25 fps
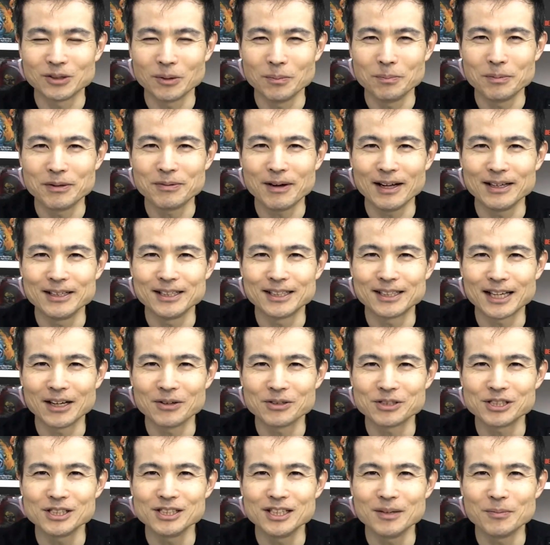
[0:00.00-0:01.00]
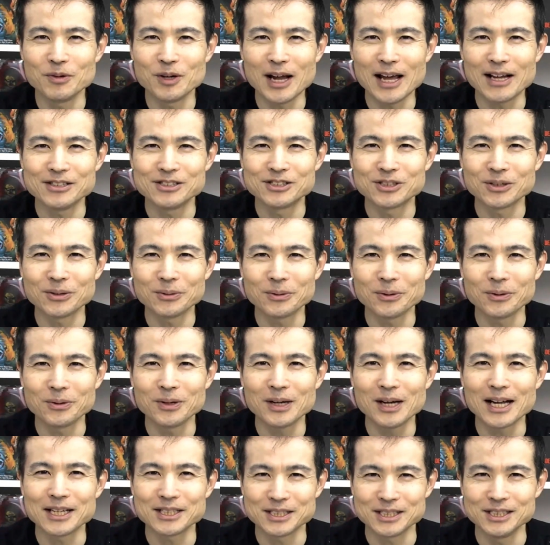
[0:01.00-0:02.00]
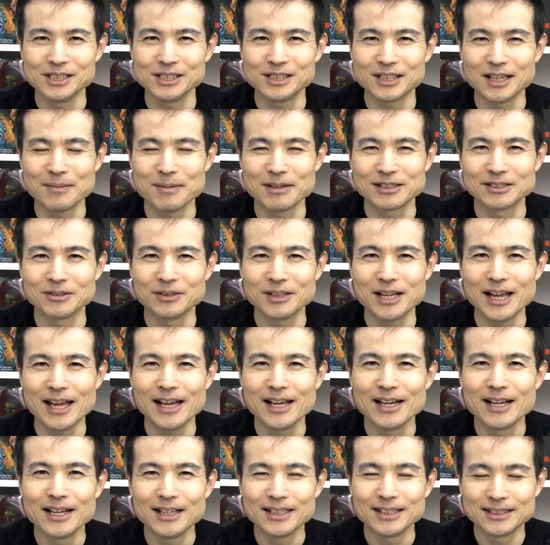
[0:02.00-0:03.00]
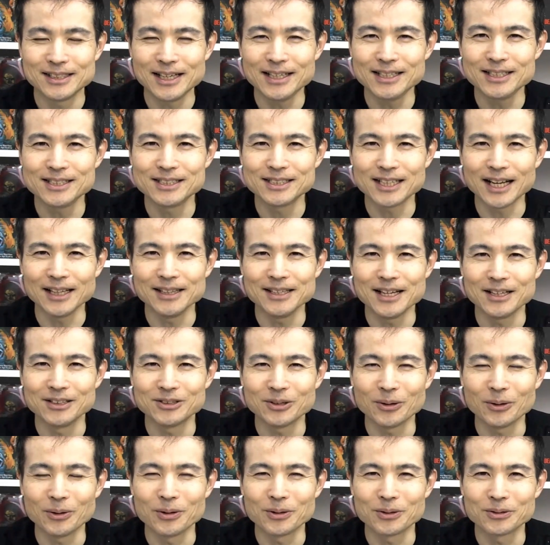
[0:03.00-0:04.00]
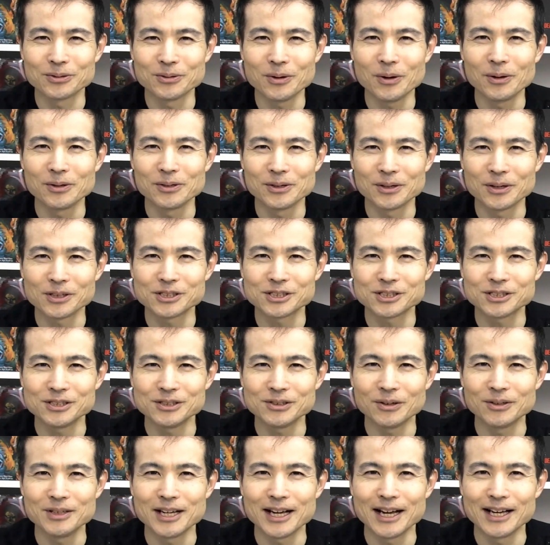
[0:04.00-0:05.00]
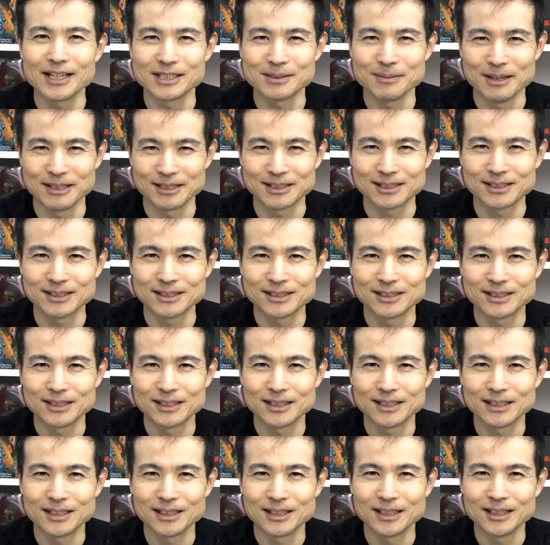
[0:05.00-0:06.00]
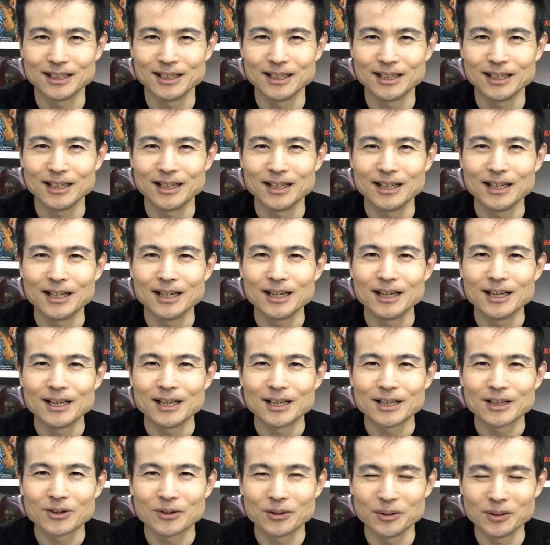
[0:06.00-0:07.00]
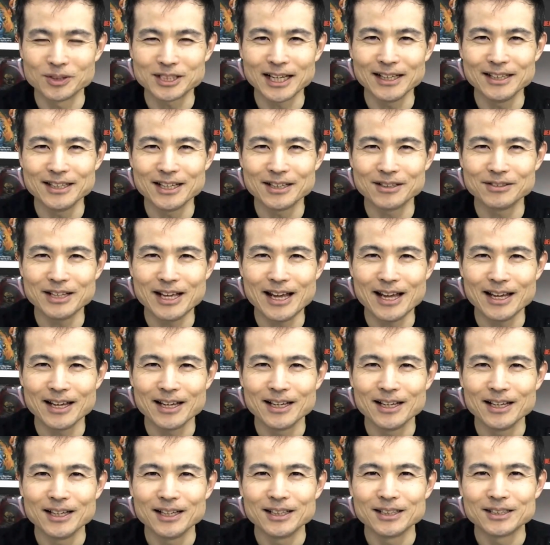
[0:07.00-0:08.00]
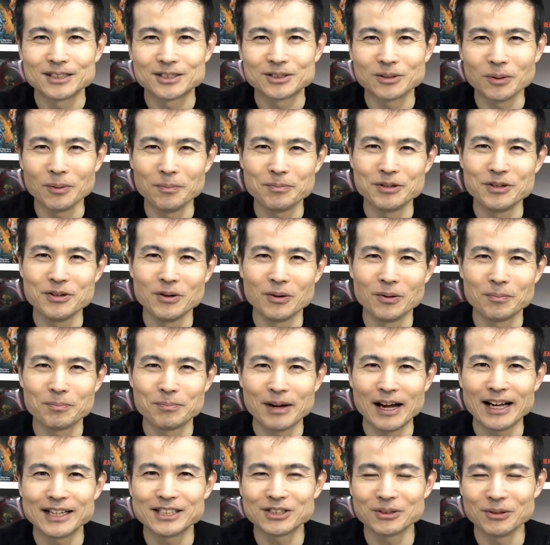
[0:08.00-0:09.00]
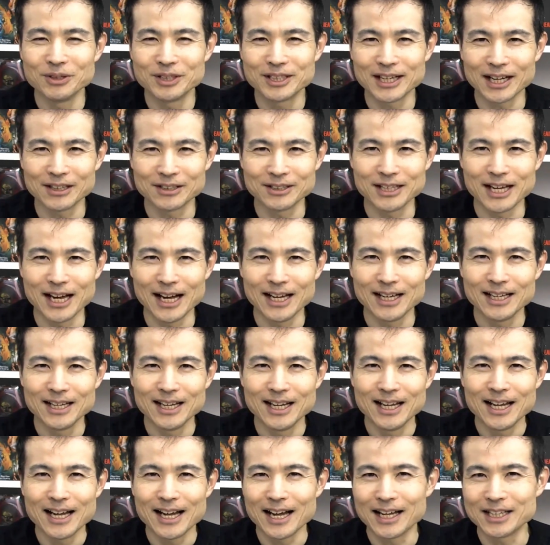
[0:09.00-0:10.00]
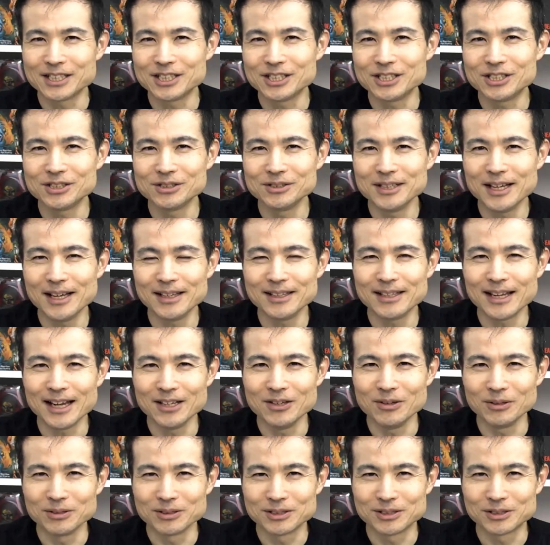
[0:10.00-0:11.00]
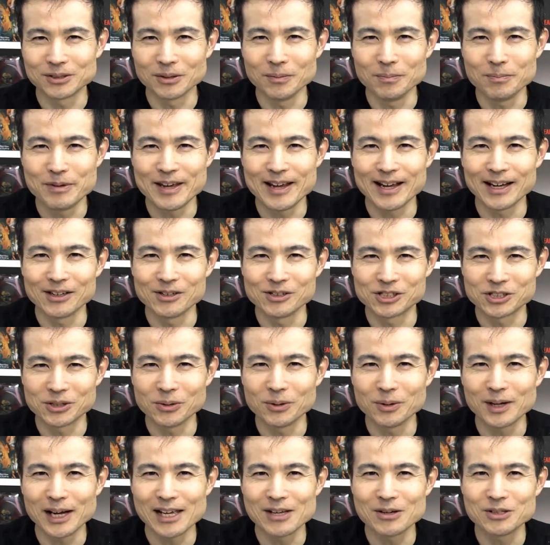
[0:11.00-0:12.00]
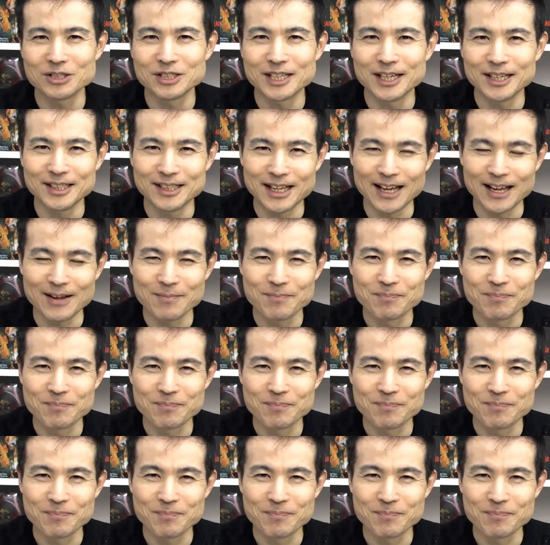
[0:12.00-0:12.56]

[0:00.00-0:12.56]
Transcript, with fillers: ンビファンに楽しんでもらえる情報を発信していますので、ぜひチャンネル登録をよろしくお願いします。このチャンネルでゾンビのバージョン比較や80年代のゾンビ映画の紹介をしてきて、